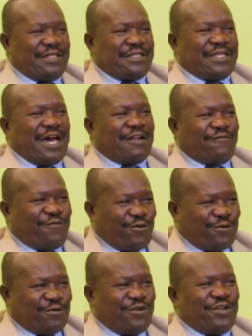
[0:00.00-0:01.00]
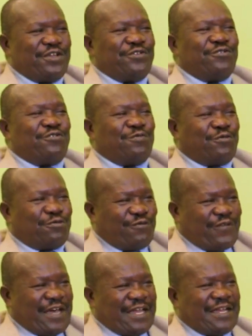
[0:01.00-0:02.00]
دارفور جنوب
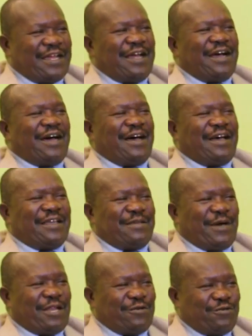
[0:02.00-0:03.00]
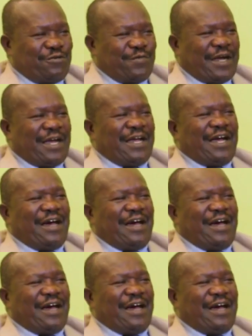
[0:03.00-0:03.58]
كردفان آه، جبال النوبة